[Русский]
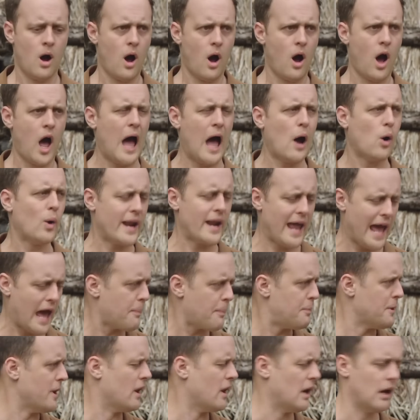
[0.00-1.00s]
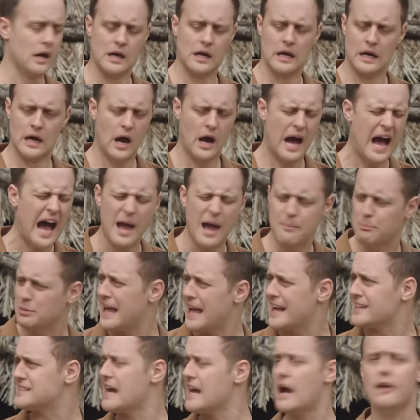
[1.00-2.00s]
Эй, что произошло? Кажется,
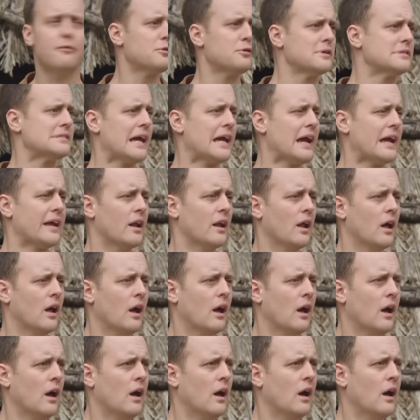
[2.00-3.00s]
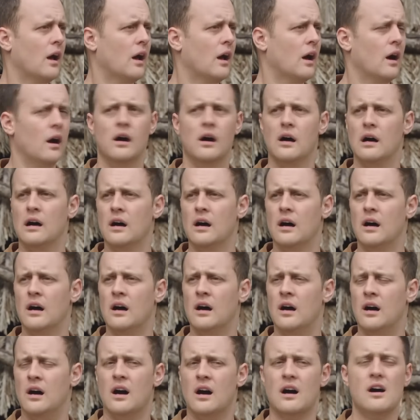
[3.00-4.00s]
я отключился на секунду.
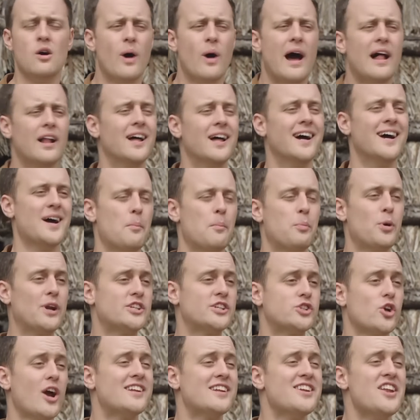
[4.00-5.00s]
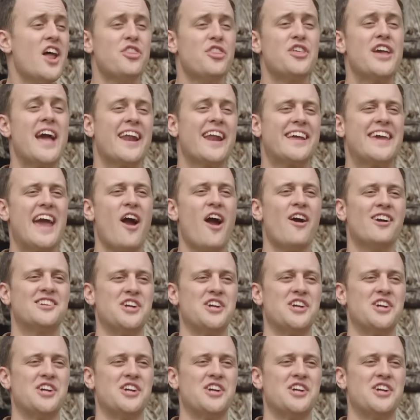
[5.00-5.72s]
Ну что ж, уверен, я и в отключке оставался